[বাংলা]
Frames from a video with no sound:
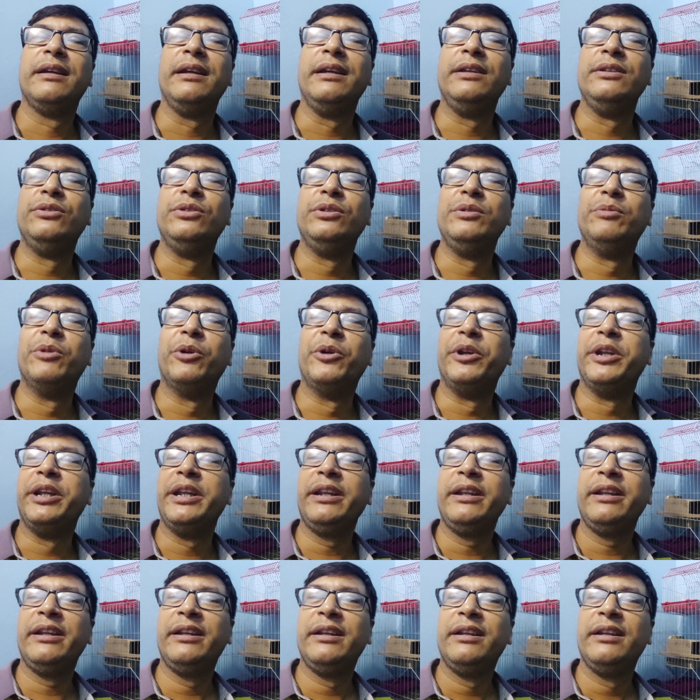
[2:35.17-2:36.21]
এই দুই
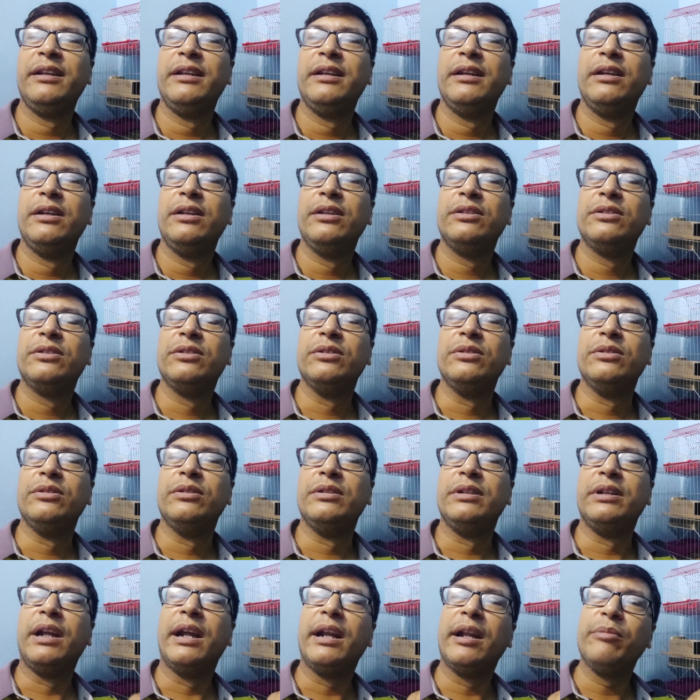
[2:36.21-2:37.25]
বর্ণের তো
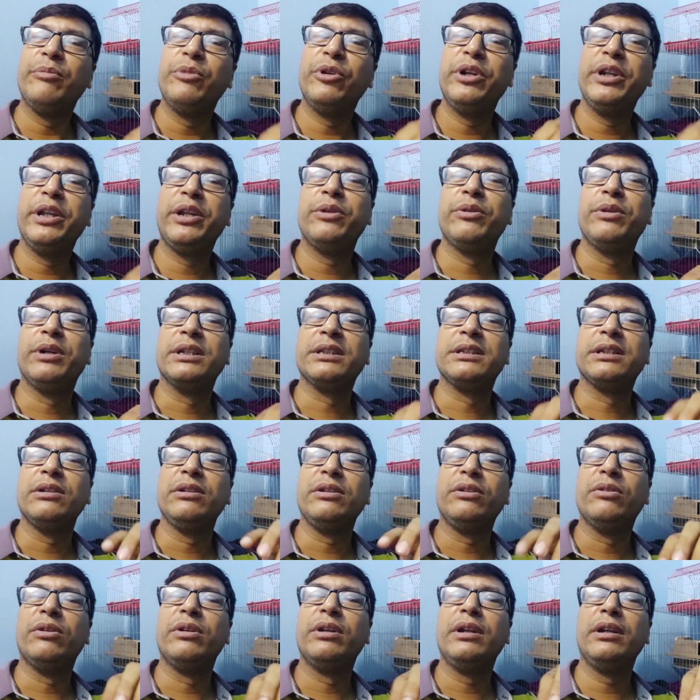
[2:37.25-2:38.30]
নানা বর্ণেরও আছে
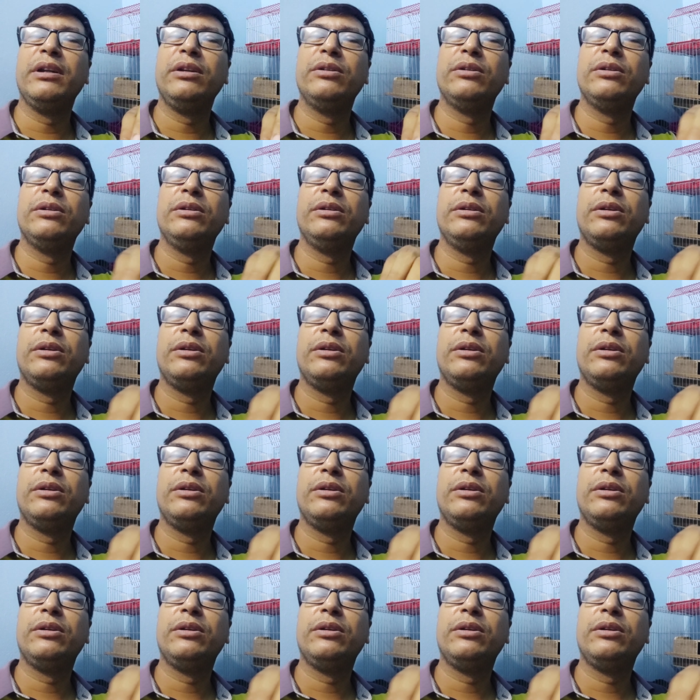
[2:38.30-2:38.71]
অন্যান্য